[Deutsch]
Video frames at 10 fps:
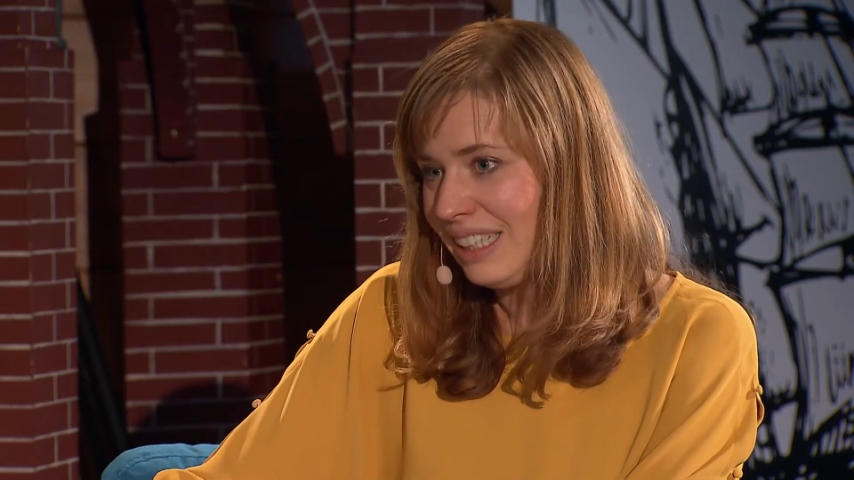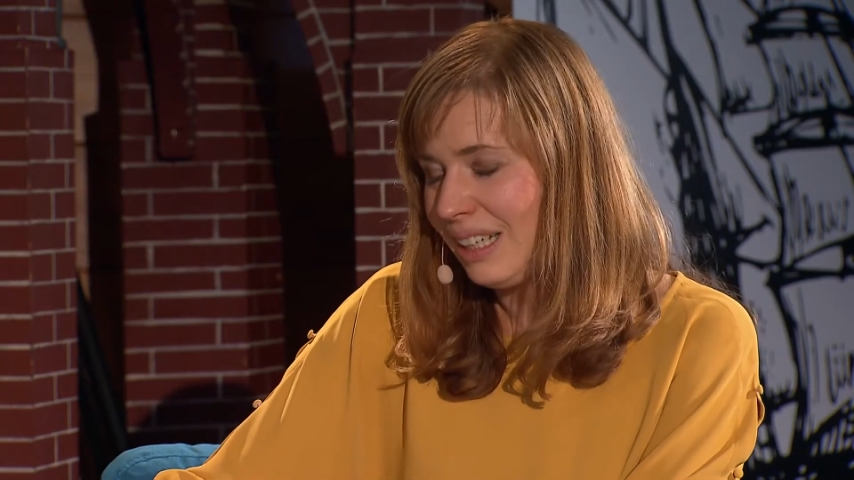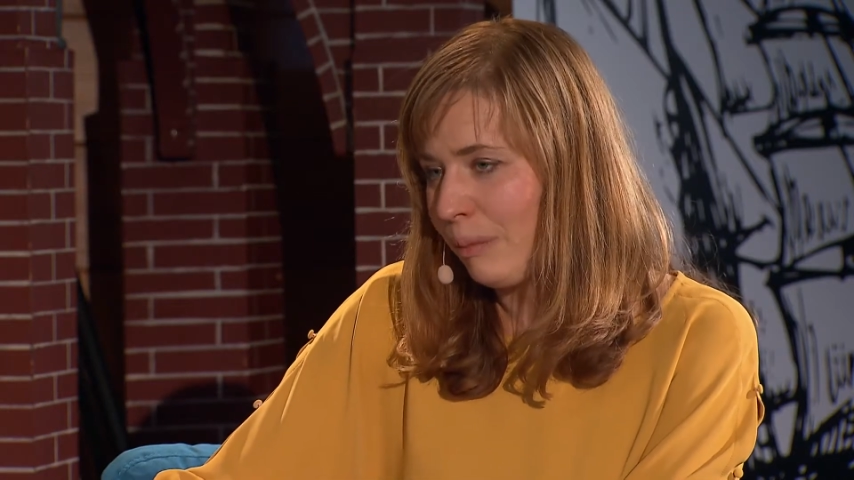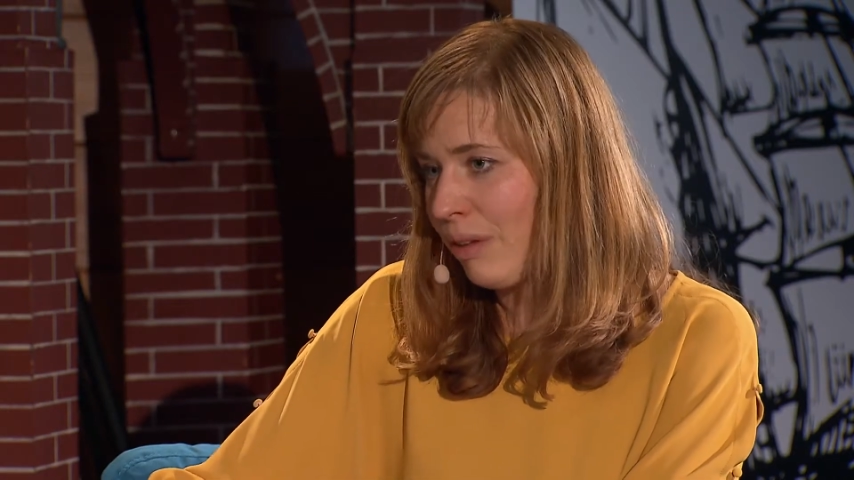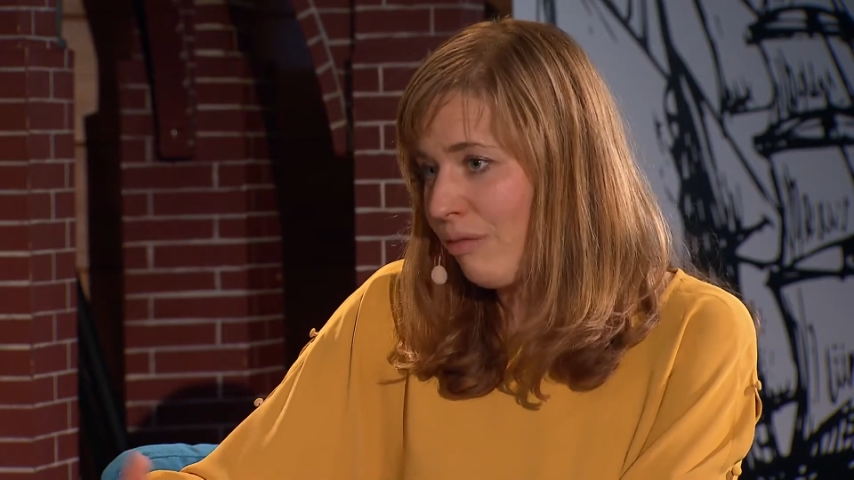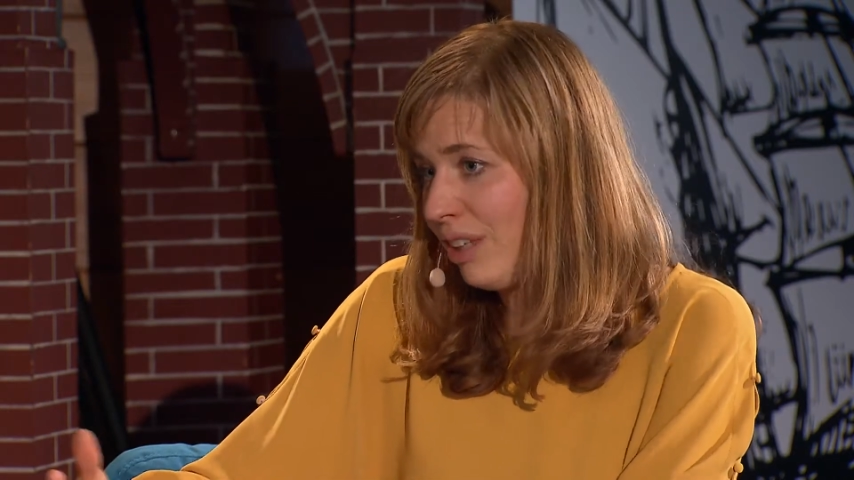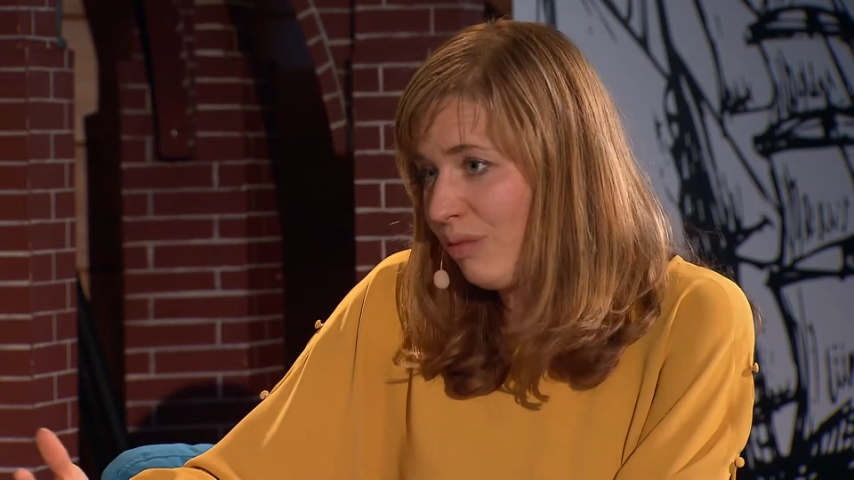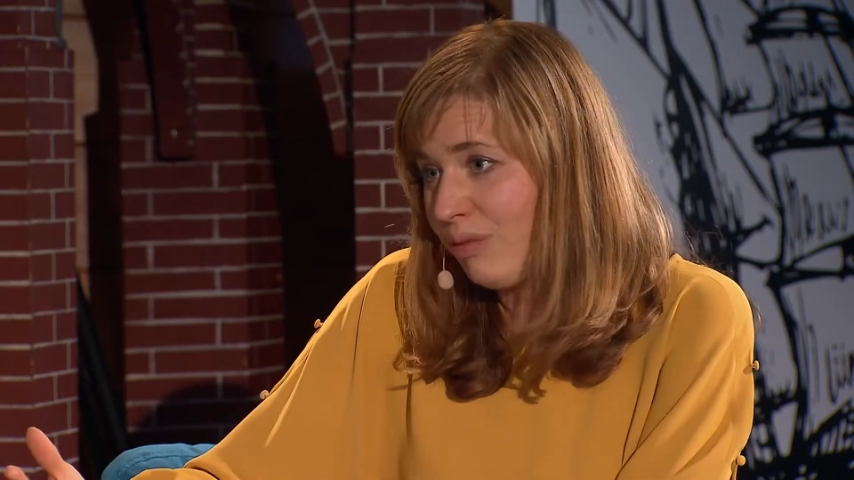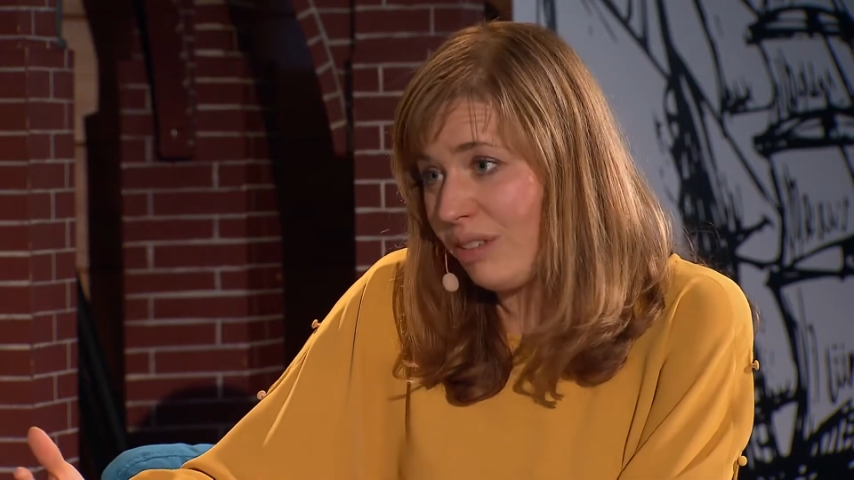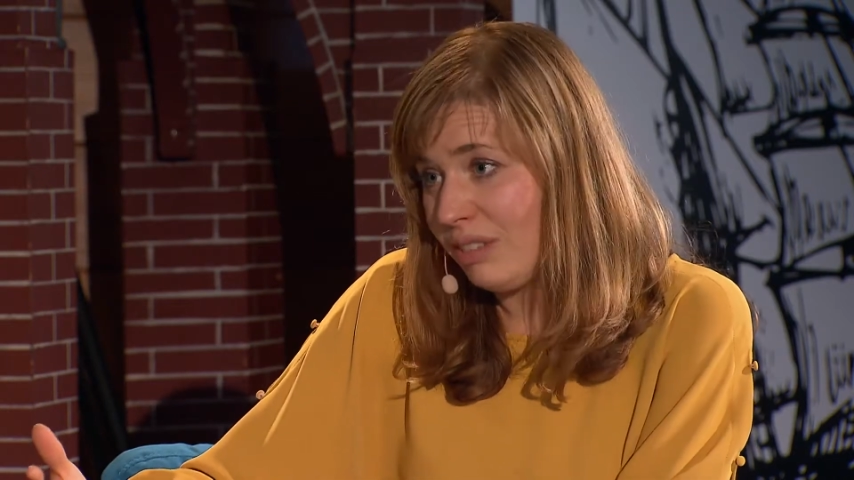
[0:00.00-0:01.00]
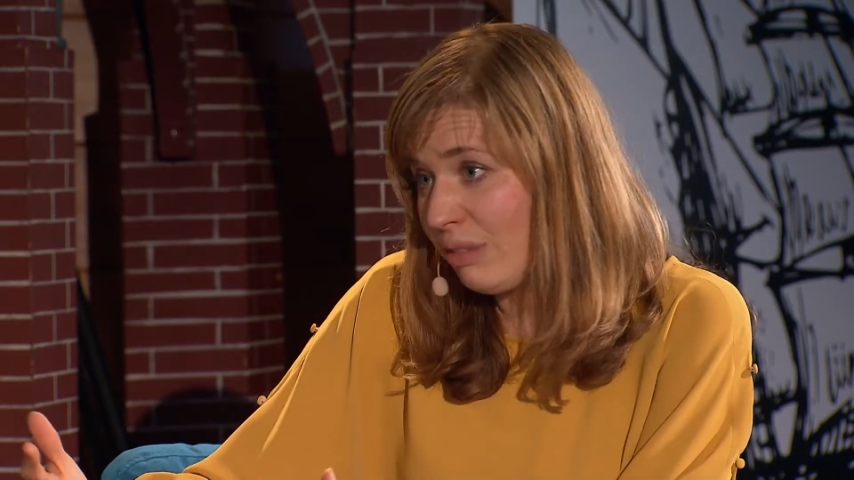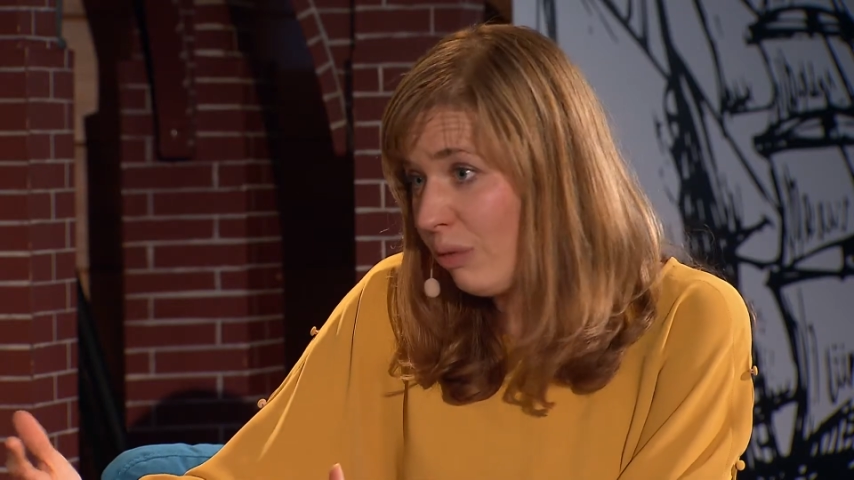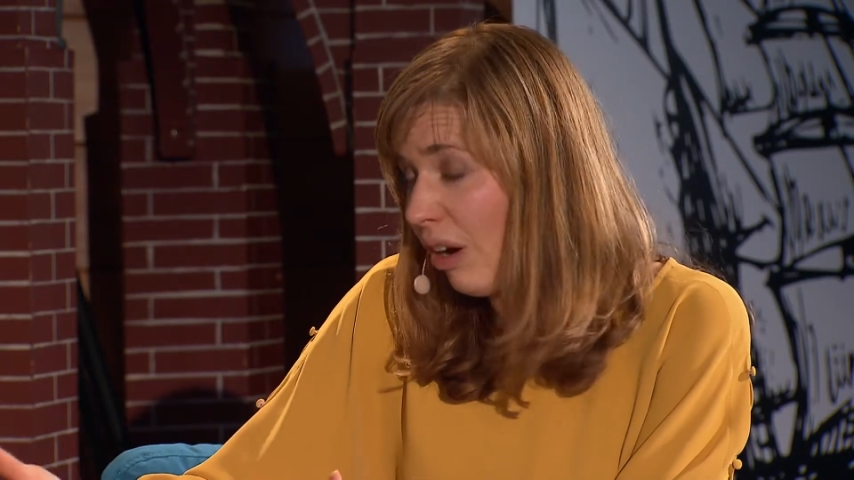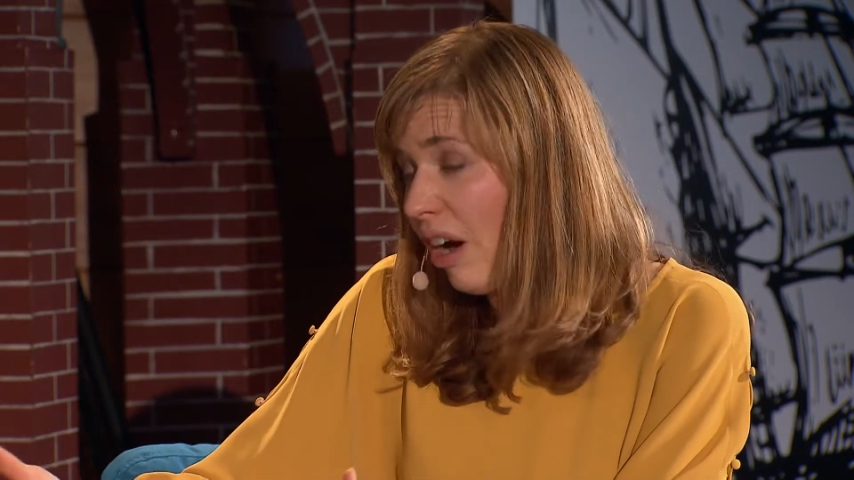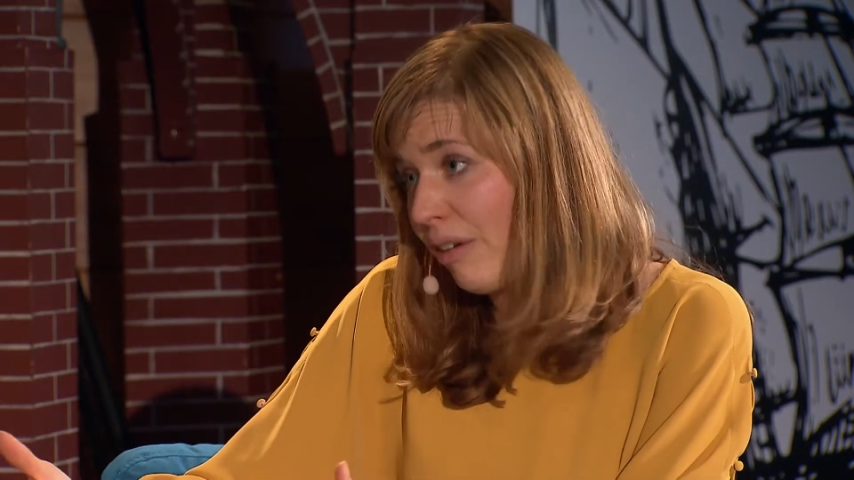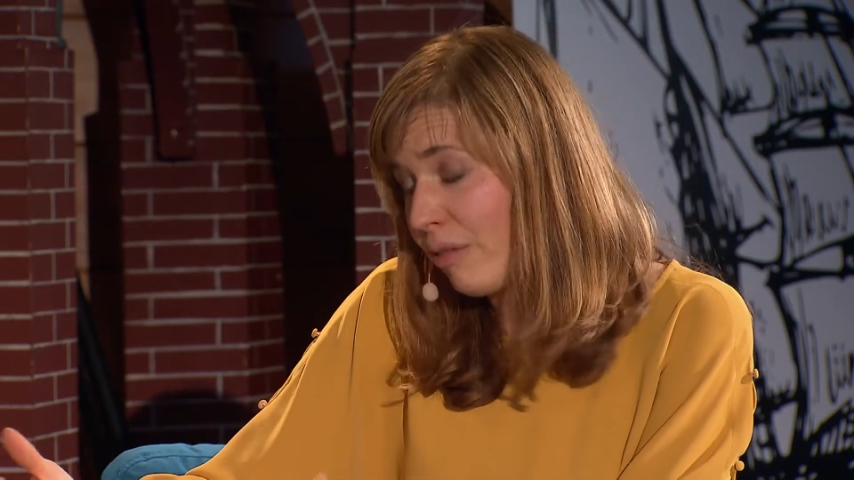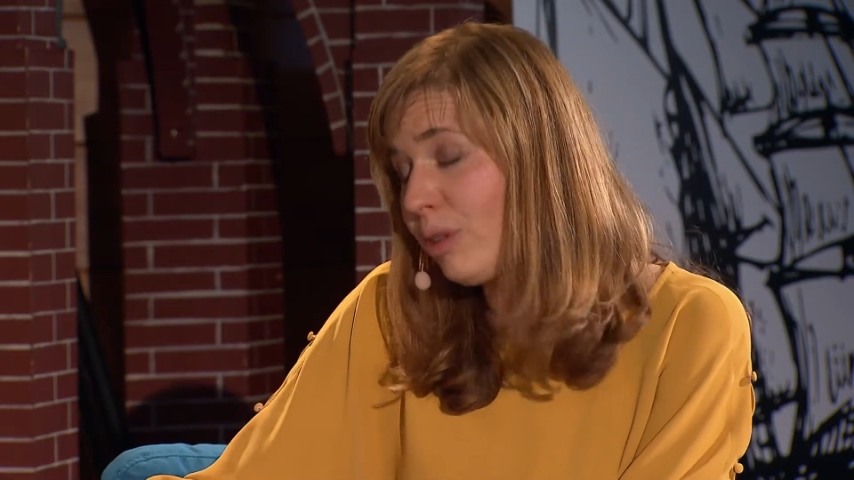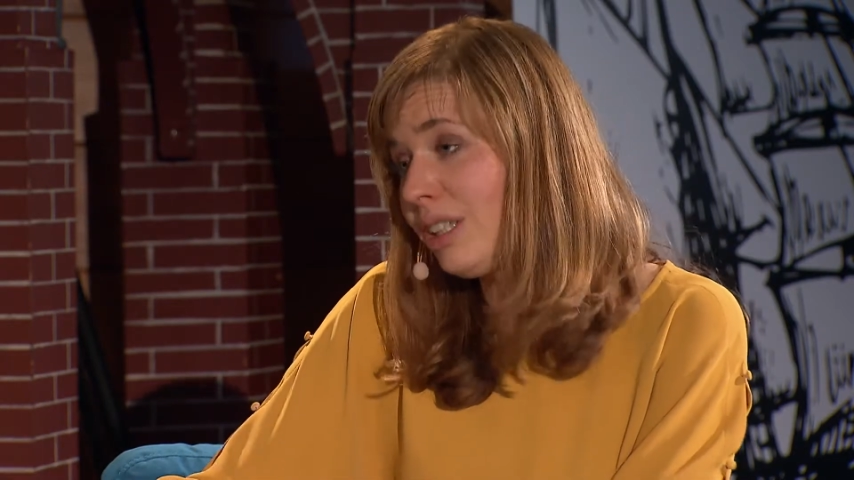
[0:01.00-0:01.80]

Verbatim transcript: Ähm, ich, ich würde auch einfach